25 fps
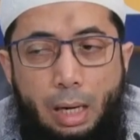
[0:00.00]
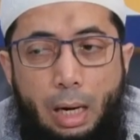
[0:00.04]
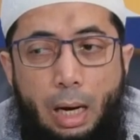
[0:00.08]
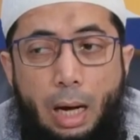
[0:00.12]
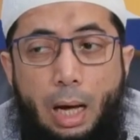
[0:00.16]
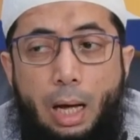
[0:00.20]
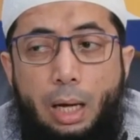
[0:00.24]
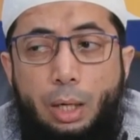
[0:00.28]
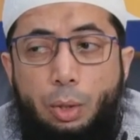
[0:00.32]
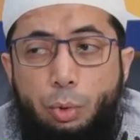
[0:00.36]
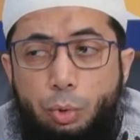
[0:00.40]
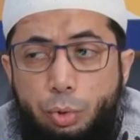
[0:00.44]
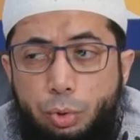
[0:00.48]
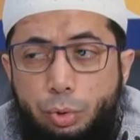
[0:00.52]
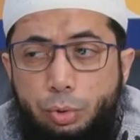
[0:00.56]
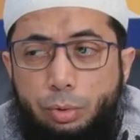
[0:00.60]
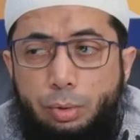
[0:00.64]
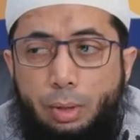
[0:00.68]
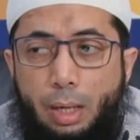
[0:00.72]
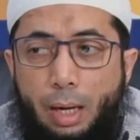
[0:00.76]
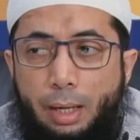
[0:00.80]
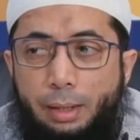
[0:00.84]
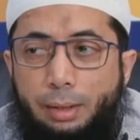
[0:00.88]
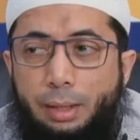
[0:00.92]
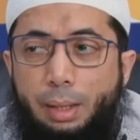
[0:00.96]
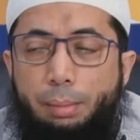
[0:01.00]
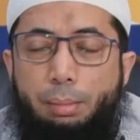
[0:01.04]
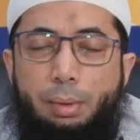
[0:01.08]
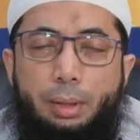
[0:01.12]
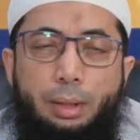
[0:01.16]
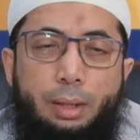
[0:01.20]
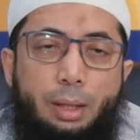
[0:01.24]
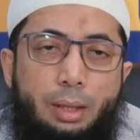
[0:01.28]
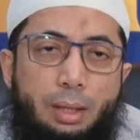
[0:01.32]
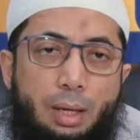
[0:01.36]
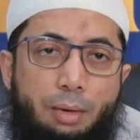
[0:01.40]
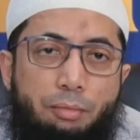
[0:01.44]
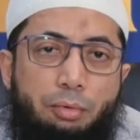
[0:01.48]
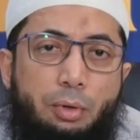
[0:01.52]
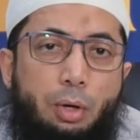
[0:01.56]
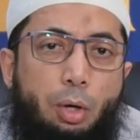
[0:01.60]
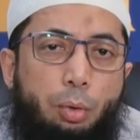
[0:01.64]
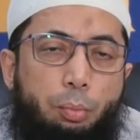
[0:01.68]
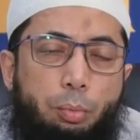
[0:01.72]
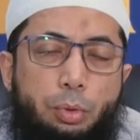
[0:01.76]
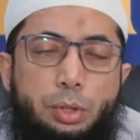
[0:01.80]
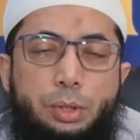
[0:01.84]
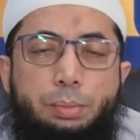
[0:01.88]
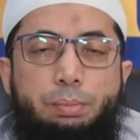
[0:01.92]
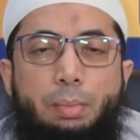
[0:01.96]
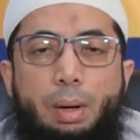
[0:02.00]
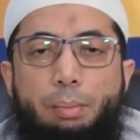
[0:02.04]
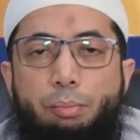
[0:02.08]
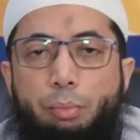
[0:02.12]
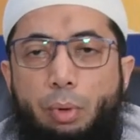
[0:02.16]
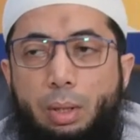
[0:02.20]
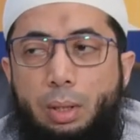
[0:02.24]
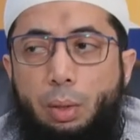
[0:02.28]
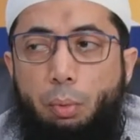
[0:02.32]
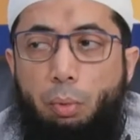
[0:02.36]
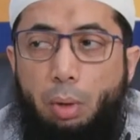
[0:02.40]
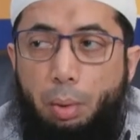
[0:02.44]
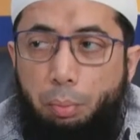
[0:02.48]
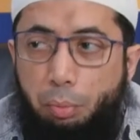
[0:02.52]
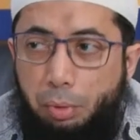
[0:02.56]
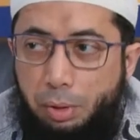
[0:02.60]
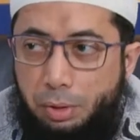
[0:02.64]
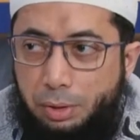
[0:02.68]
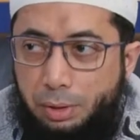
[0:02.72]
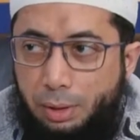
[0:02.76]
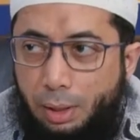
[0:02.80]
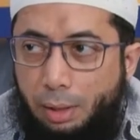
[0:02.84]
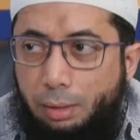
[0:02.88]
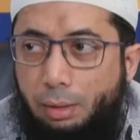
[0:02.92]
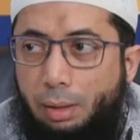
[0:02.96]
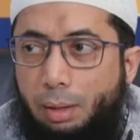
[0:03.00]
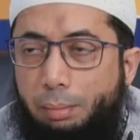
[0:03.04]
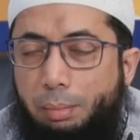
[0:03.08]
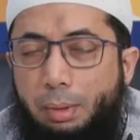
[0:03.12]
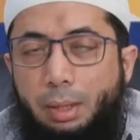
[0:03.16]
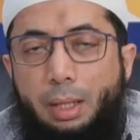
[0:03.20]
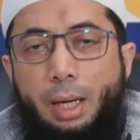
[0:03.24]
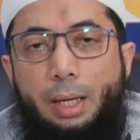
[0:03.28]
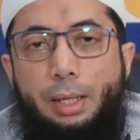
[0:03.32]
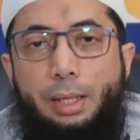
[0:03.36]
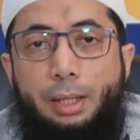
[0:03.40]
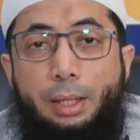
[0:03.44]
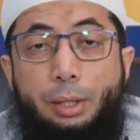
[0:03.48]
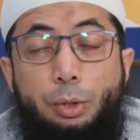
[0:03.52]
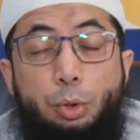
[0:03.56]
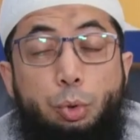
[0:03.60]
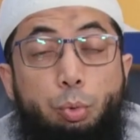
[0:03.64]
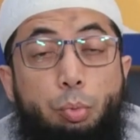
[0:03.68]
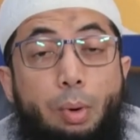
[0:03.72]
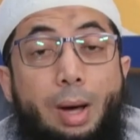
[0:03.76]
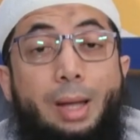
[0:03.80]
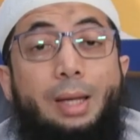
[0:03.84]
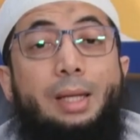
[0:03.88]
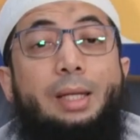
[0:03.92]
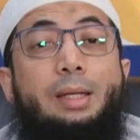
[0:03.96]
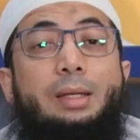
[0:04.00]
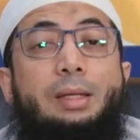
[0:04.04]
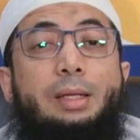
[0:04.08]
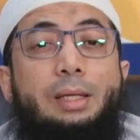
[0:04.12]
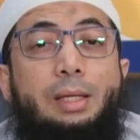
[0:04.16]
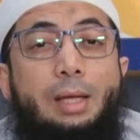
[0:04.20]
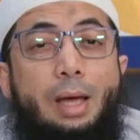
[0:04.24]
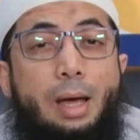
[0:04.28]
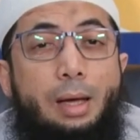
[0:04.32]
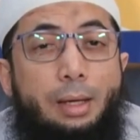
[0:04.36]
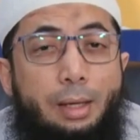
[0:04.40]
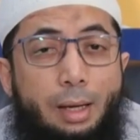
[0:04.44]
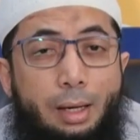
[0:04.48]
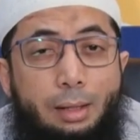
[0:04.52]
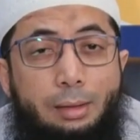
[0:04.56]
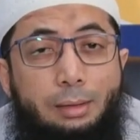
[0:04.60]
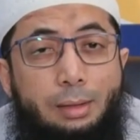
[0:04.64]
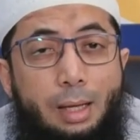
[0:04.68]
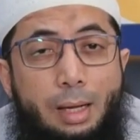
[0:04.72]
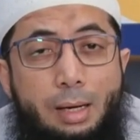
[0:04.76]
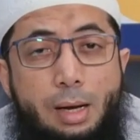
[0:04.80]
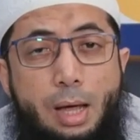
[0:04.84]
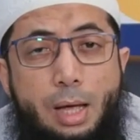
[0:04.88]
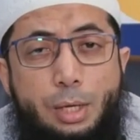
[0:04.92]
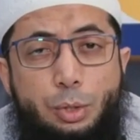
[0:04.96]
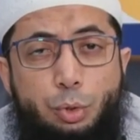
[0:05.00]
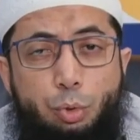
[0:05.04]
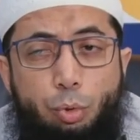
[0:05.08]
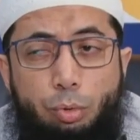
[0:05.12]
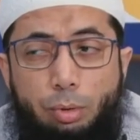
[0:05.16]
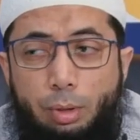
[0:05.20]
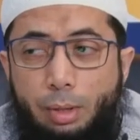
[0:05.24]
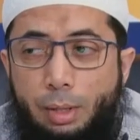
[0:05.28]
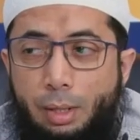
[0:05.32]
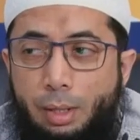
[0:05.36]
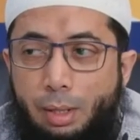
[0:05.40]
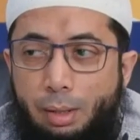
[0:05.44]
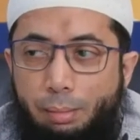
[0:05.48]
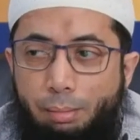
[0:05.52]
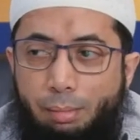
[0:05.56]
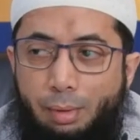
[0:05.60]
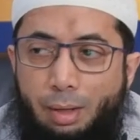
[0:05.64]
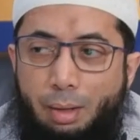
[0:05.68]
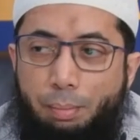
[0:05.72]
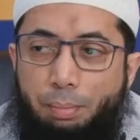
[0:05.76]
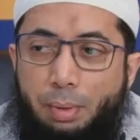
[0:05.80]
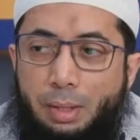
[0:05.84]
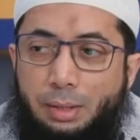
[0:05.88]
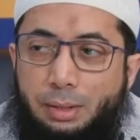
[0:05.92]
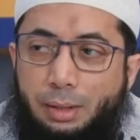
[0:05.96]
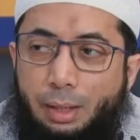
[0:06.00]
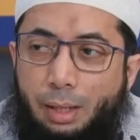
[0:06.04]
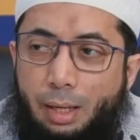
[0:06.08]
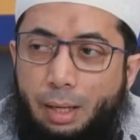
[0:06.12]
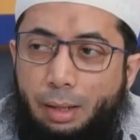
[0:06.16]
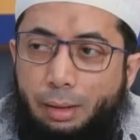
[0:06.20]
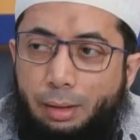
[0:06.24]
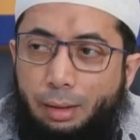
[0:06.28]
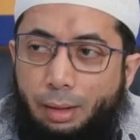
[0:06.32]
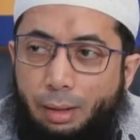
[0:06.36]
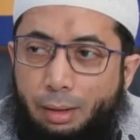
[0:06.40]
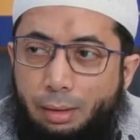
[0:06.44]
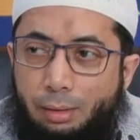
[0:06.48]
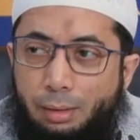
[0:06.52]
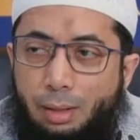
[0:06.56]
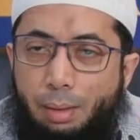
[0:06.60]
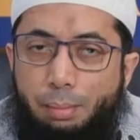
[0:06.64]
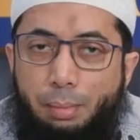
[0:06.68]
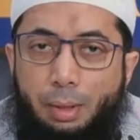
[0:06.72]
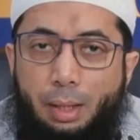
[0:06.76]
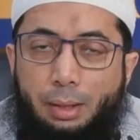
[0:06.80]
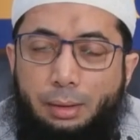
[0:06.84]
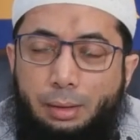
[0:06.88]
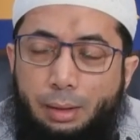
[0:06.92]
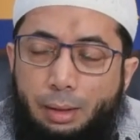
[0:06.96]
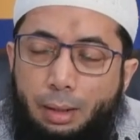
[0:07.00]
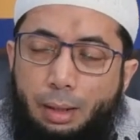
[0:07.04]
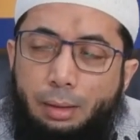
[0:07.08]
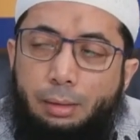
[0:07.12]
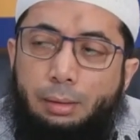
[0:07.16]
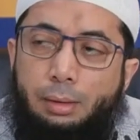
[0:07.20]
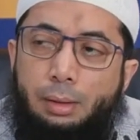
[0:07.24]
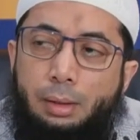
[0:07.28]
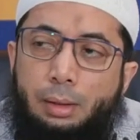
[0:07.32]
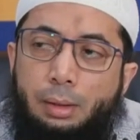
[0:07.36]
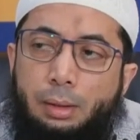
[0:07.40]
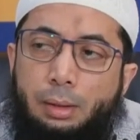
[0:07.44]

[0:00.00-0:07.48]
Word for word: harus Anda berikan nafkah walaupun semampu Anda, walaupun istri Anda lebih kaya. Kecuali dia yang tanazul, melepaskan haknya. Dia mengatakan,